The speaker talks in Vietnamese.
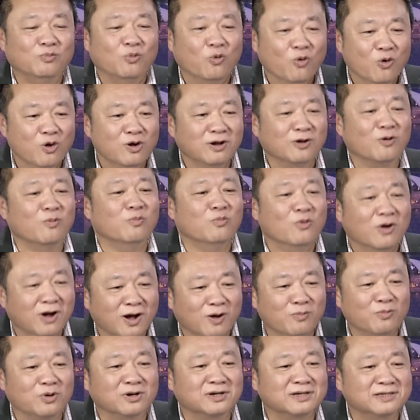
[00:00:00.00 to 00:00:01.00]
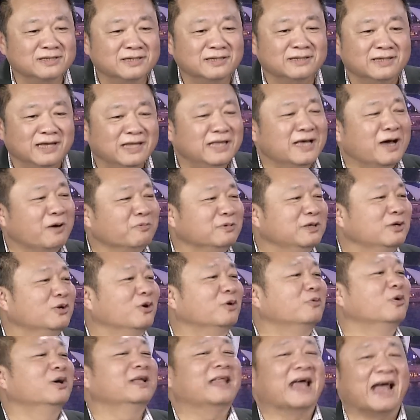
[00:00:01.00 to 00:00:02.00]
muốn cũng muốn ông Morrison đi nhưng ông chỉ
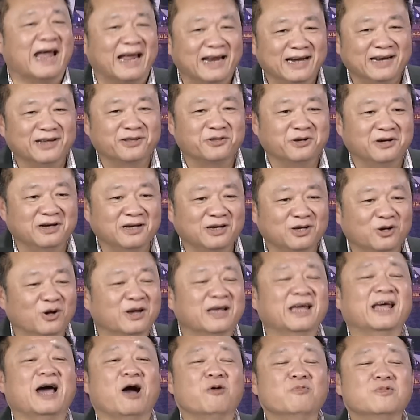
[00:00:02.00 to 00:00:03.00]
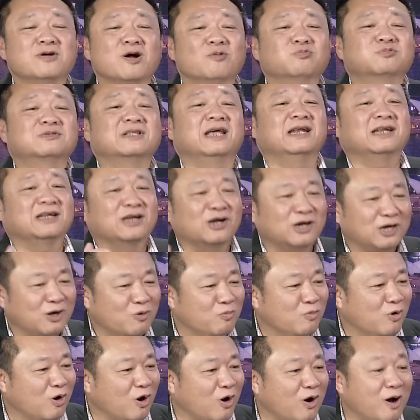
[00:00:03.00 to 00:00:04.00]
nói nói thẳng ra thôi có nghĩa ông không tích cực
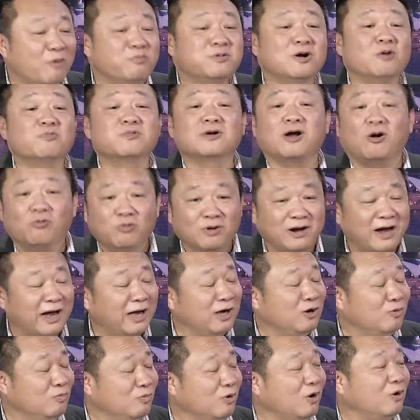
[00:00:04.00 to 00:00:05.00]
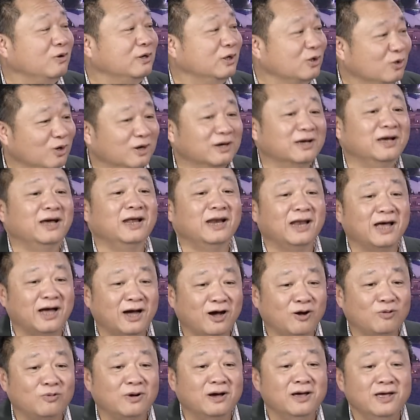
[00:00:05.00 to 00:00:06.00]
ủng hộ ông không công khai ủng hộ thì có nghĩa là
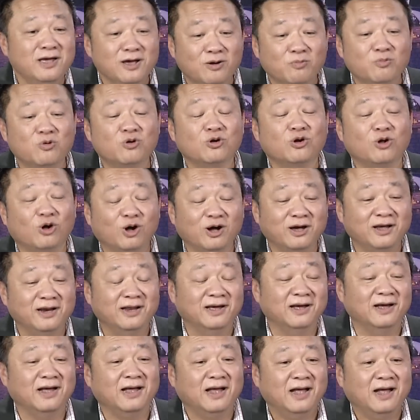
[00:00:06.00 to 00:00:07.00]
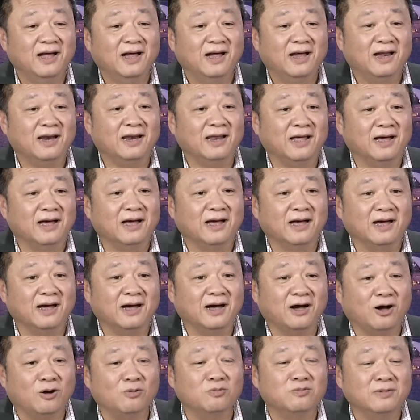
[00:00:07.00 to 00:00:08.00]
ông ý ông muốn nói đó
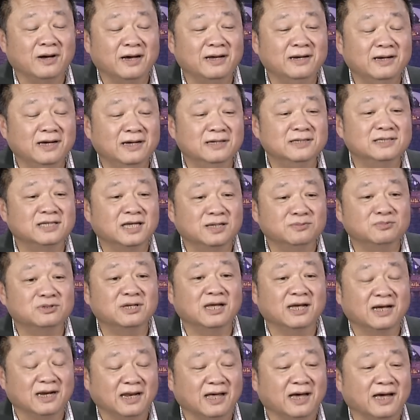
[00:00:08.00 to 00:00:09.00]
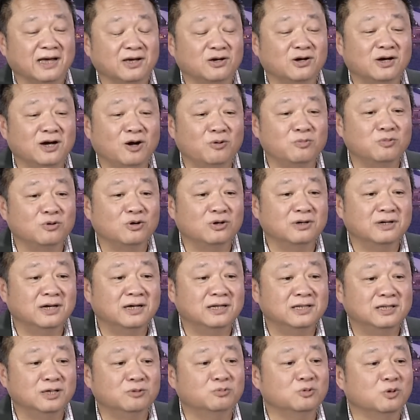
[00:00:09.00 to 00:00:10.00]
là ông hãy nên xem xét lại coi ông có
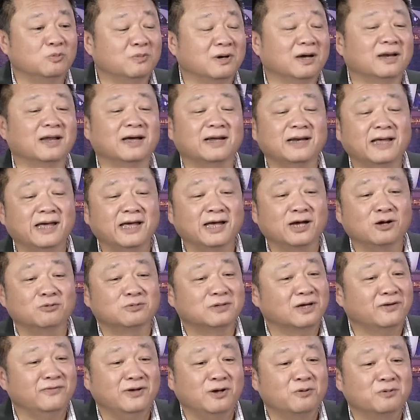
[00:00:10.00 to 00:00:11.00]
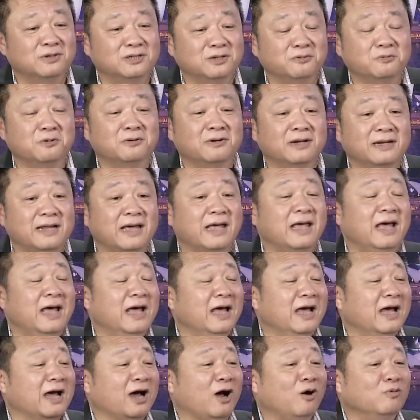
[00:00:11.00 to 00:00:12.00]
nên tiếp tục ở lại đây không tại vì ông có tiếp tục ở đây
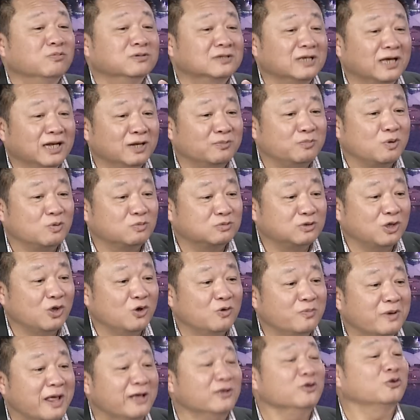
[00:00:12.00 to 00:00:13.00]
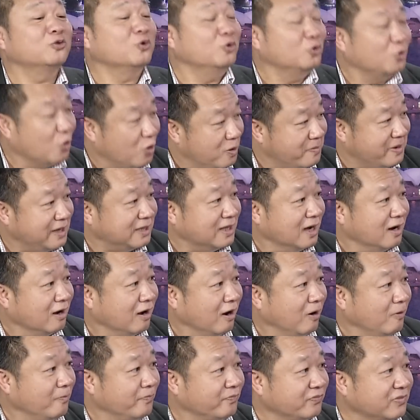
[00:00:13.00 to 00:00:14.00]
ông sẽ là mục tiêu để cho tụi tôi bị tấn
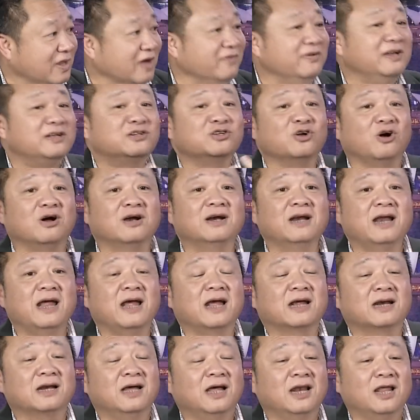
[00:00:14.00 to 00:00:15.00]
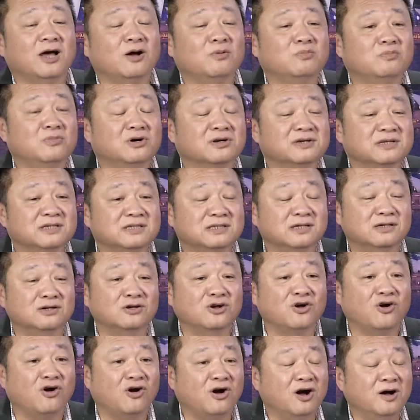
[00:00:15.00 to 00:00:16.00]
công yeah. Dạ. tại vì rõ ràng đó là ông Morrison
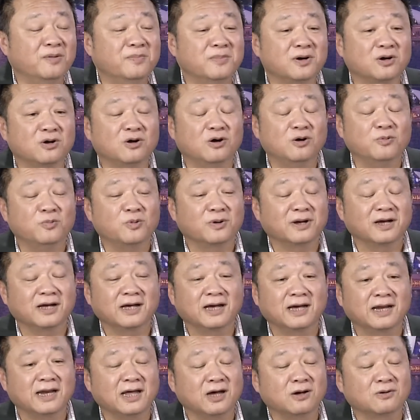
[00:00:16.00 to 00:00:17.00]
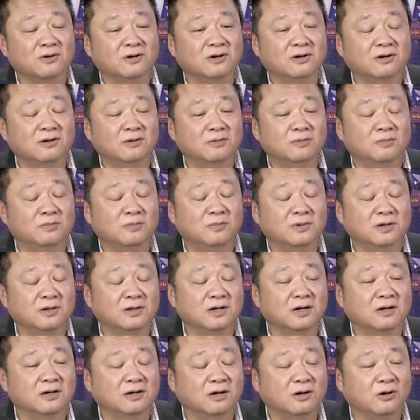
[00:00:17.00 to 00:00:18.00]
khó mà có một cái ngày nào có
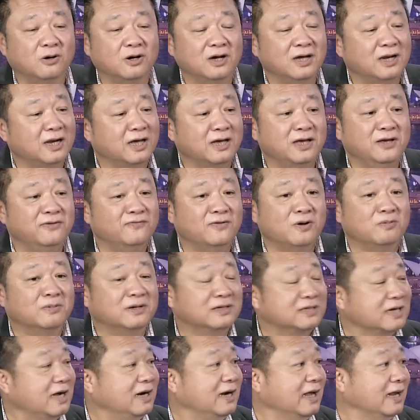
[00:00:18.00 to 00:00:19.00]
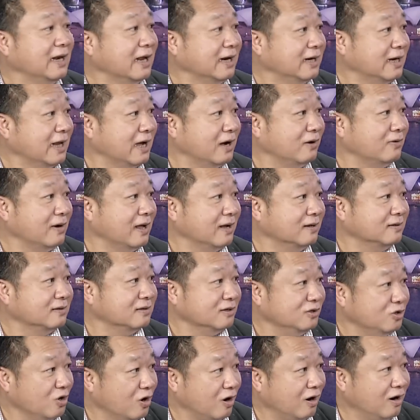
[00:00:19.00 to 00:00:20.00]
cơ hội hay là hy vọng là trở lại lãnh đạo đảng
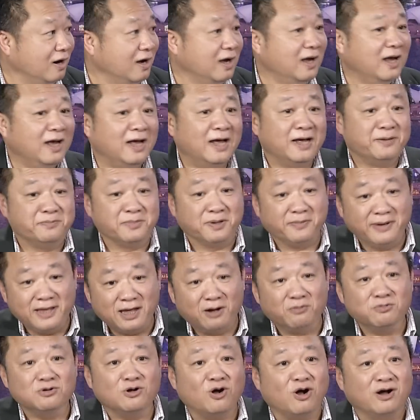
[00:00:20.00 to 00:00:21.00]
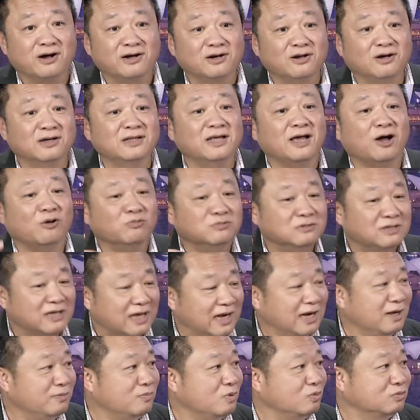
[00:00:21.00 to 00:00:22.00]
tự do mà bây giờ ông còn ở đó thì ông
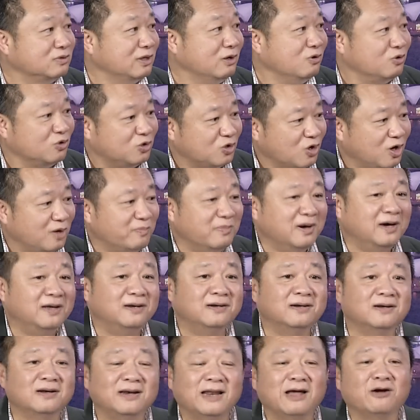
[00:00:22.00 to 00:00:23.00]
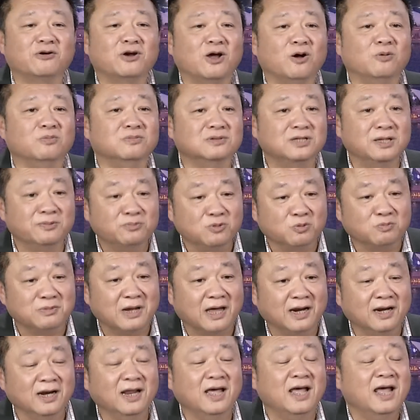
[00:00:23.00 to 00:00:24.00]
sẽ là mục tiêu cho bên lao động tiếp tục
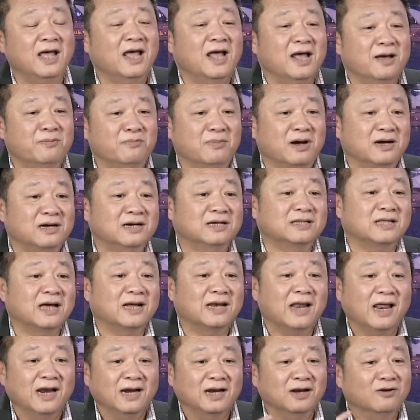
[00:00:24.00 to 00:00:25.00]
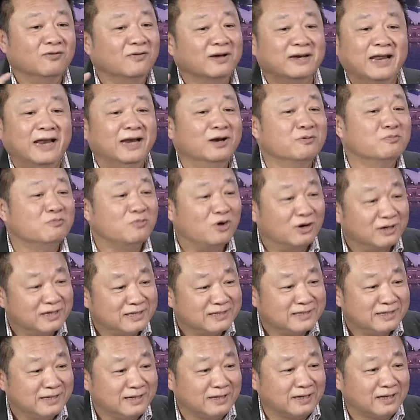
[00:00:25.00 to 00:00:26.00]
đánh mà người ta đánh không phải đánh ông
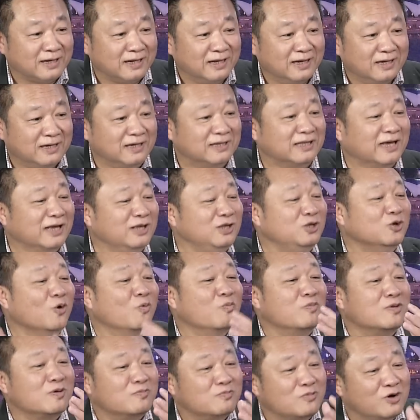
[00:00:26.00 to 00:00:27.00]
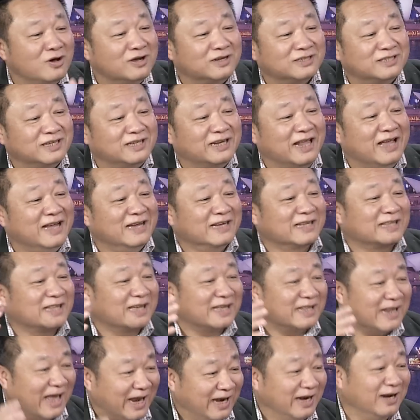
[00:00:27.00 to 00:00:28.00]
Morrison người ta dùng ông Morrison để người
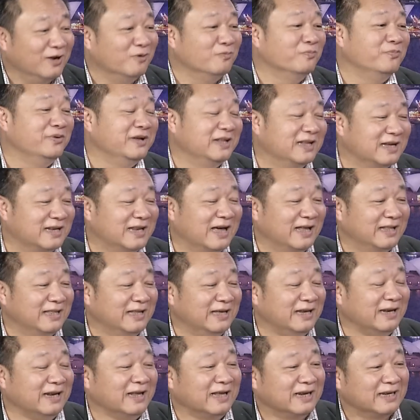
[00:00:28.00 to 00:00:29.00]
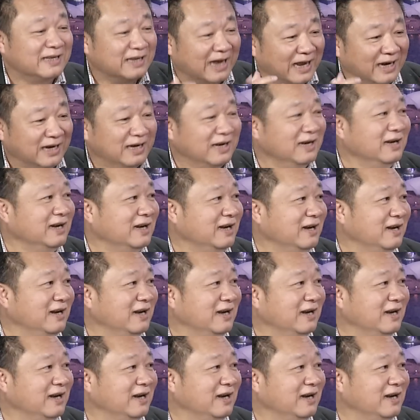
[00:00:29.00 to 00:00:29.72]
ta đánh ông Peter Dutton và đánh hạ, hạ